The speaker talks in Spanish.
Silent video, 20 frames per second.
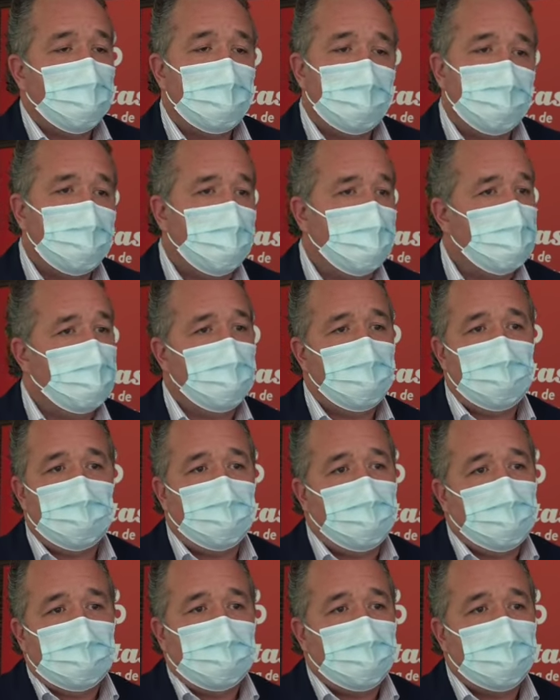en el día a día
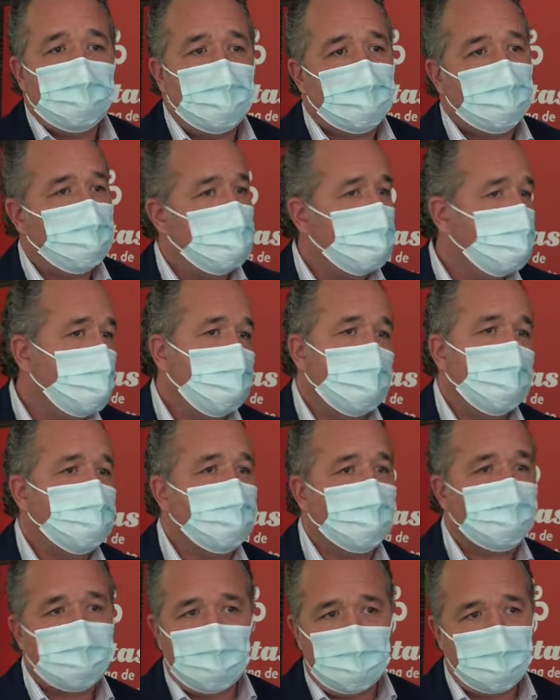y que de repente
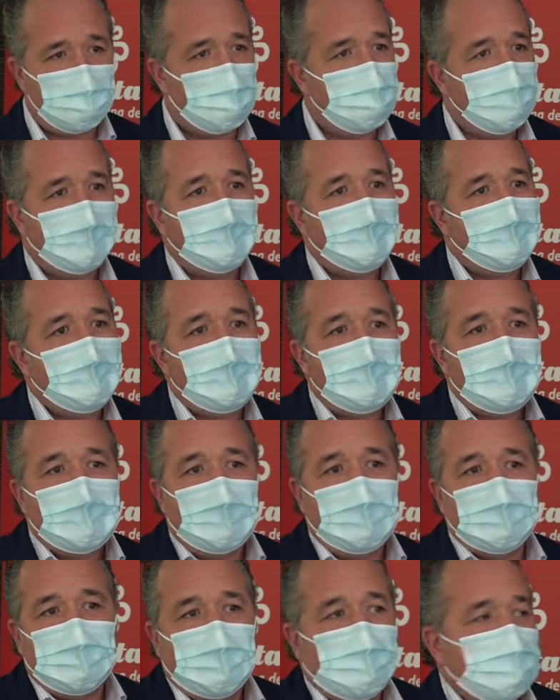ingresos cero
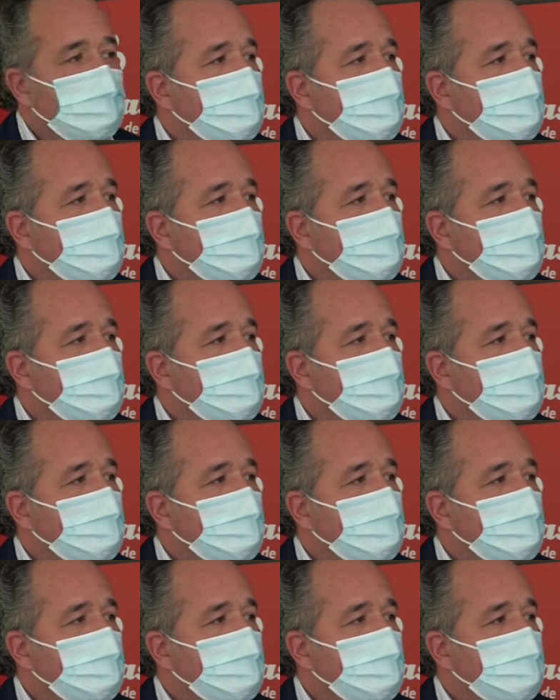a todos los